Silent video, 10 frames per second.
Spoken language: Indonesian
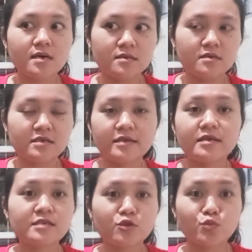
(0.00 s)
uh,
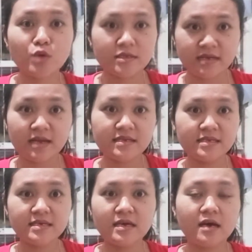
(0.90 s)
kadang satu bulan
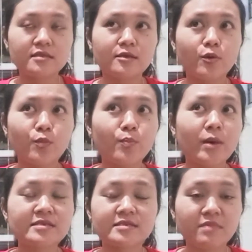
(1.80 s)
sekali atau
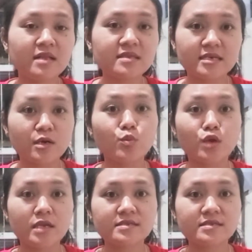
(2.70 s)
maksimal tiga bulan